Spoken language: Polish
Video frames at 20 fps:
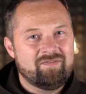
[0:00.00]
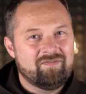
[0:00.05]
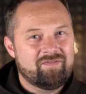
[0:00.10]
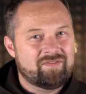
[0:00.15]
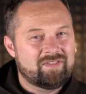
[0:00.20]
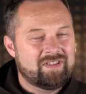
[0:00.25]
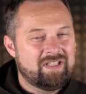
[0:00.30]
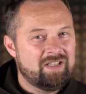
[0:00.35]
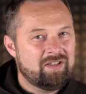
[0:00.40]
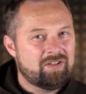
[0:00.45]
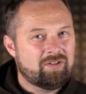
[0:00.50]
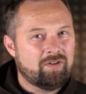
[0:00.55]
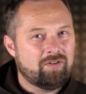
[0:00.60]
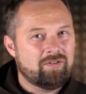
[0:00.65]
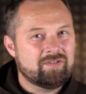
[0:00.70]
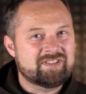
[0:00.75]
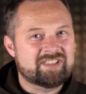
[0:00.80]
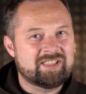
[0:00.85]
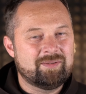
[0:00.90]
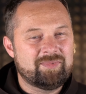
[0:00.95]
w
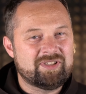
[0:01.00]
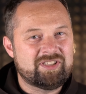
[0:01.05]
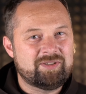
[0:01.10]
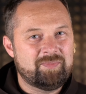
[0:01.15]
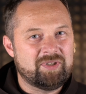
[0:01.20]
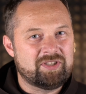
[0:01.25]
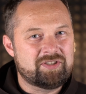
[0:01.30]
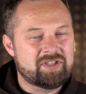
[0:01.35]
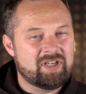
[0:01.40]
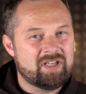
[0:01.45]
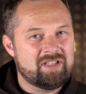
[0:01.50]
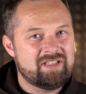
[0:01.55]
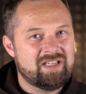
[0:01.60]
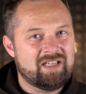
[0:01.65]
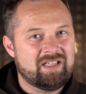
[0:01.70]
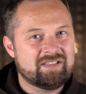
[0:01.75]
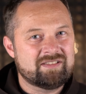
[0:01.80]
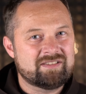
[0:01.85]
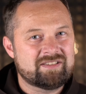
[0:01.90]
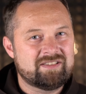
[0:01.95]
tylko
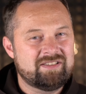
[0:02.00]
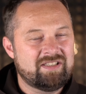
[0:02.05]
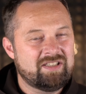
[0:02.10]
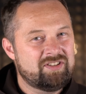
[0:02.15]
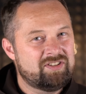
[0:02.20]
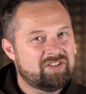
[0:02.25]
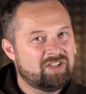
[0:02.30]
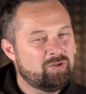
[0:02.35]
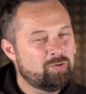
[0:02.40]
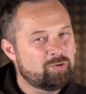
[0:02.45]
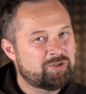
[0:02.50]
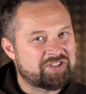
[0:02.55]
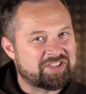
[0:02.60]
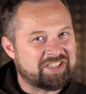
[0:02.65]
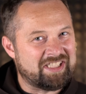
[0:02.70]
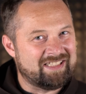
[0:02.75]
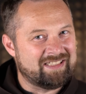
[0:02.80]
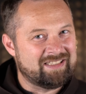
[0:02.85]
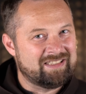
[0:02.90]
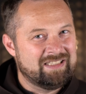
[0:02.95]
zabezpieczenia stricte
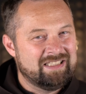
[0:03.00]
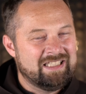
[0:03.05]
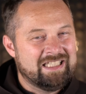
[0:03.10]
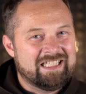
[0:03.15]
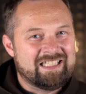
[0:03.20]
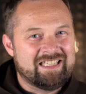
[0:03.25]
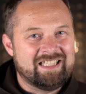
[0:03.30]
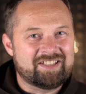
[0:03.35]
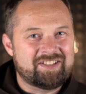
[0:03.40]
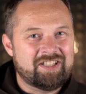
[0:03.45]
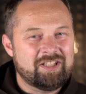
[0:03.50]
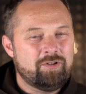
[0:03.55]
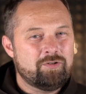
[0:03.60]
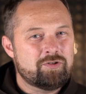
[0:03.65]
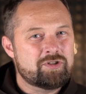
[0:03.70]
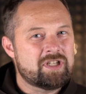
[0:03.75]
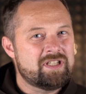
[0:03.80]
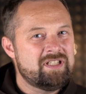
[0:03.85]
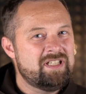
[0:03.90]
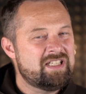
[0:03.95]
ludzkie. Dlatego,
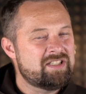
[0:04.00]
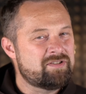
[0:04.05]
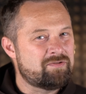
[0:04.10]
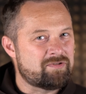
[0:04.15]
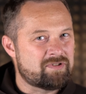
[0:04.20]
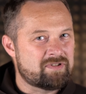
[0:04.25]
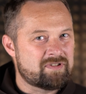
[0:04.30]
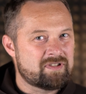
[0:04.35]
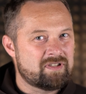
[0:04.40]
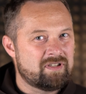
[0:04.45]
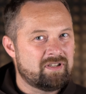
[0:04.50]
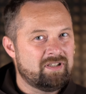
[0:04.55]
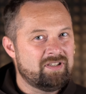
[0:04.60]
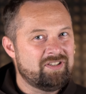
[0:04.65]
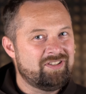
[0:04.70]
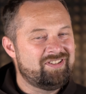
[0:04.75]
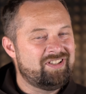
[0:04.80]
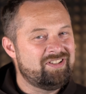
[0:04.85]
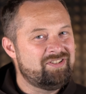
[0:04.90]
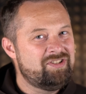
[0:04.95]
że Jezus,
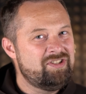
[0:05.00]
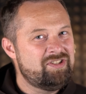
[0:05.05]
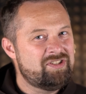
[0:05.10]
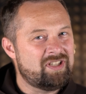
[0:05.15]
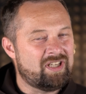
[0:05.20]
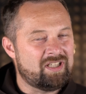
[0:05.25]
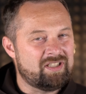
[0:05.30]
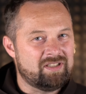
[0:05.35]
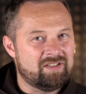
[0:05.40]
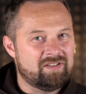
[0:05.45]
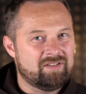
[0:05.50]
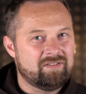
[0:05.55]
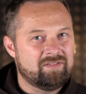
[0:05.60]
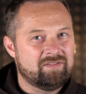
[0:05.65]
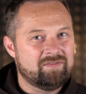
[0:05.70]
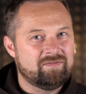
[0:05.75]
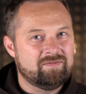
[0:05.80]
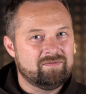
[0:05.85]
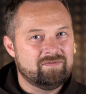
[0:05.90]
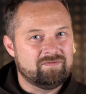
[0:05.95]
gdy dzisiaj,
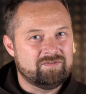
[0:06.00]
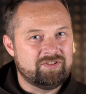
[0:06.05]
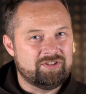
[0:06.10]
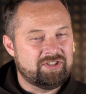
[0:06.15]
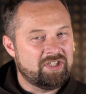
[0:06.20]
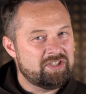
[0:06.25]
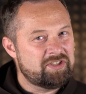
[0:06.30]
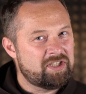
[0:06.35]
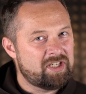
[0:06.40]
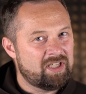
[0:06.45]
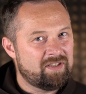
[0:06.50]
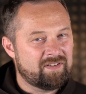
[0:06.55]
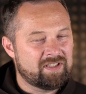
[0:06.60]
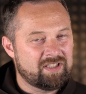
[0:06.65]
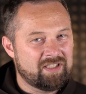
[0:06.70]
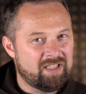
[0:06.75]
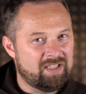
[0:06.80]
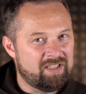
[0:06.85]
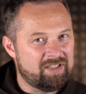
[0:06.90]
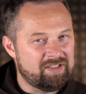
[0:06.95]
w dzisiejszej
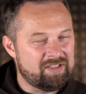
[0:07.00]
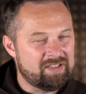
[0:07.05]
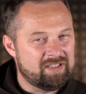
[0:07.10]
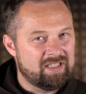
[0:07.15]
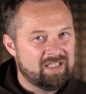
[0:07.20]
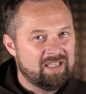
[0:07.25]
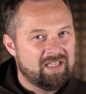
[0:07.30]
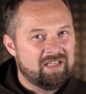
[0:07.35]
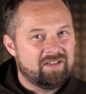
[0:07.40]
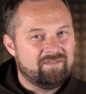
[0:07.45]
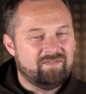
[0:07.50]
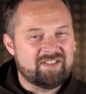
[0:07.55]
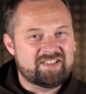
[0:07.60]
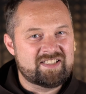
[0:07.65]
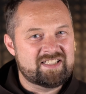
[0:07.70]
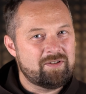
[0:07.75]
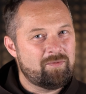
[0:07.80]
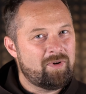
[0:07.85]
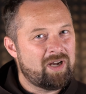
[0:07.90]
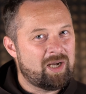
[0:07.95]
Ewangelii,
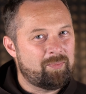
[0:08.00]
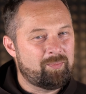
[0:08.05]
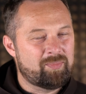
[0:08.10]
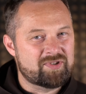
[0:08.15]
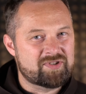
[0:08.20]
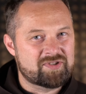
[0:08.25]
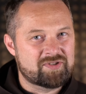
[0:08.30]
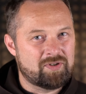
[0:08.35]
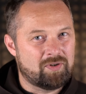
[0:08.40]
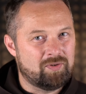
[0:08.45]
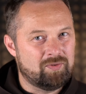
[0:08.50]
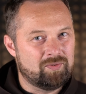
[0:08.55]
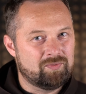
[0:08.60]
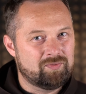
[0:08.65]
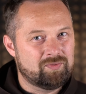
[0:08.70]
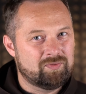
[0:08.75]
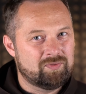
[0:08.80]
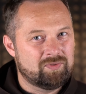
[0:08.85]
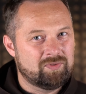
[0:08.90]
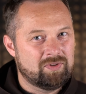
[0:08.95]
wysyła
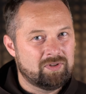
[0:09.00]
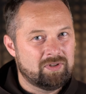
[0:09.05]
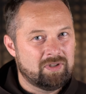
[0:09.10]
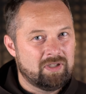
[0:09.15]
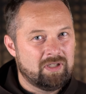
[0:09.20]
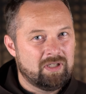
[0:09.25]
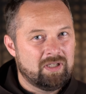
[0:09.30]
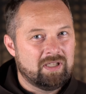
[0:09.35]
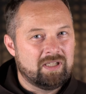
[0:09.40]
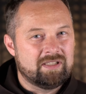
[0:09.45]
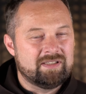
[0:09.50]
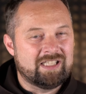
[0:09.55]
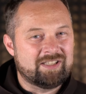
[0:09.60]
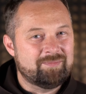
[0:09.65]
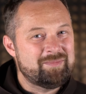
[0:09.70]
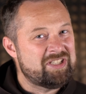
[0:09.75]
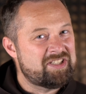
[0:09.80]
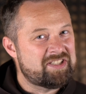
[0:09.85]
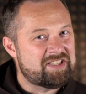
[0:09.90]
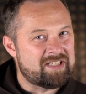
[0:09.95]
apostołów na
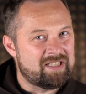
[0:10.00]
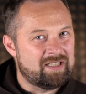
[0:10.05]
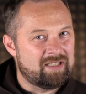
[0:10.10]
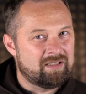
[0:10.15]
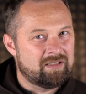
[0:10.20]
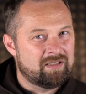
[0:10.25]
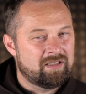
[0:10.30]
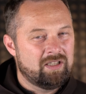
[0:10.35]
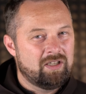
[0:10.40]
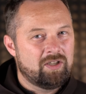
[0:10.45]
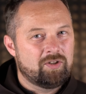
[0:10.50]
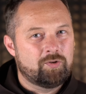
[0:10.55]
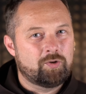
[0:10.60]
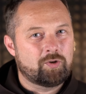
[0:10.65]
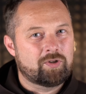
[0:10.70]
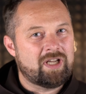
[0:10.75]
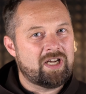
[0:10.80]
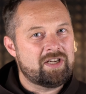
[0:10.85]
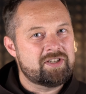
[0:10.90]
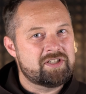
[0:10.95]
misję, to
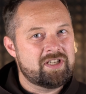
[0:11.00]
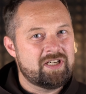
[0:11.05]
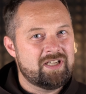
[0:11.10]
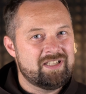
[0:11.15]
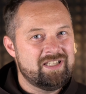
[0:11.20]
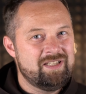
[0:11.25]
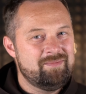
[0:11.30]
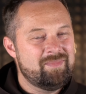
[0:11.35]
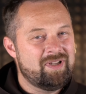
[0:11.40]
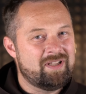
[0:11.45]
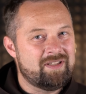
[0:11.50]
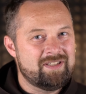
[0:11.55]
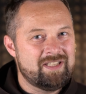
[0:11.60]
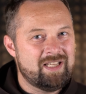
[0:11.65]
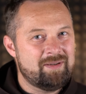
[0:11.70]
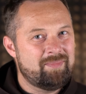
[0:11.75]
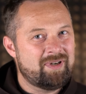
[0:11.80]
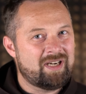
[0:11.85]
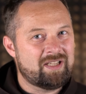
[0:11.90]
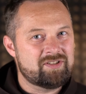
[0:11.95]
każe im
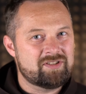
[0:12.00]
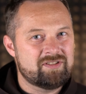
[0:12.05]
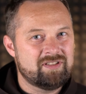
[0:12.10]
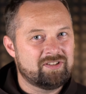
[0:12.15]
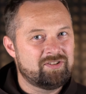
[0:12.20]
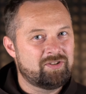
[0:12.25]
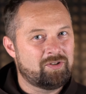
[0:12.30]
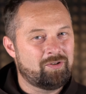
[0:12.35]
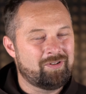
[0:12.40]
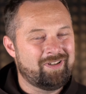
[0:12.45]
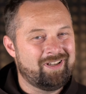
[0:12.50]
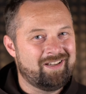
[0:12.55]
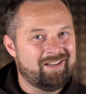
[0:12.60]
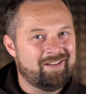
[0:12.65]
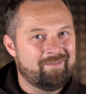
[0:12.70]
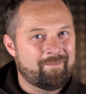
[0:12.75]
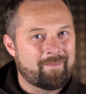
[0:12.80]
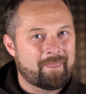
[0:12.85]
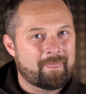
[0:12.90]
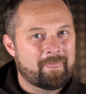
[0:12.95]
nie brać na drogę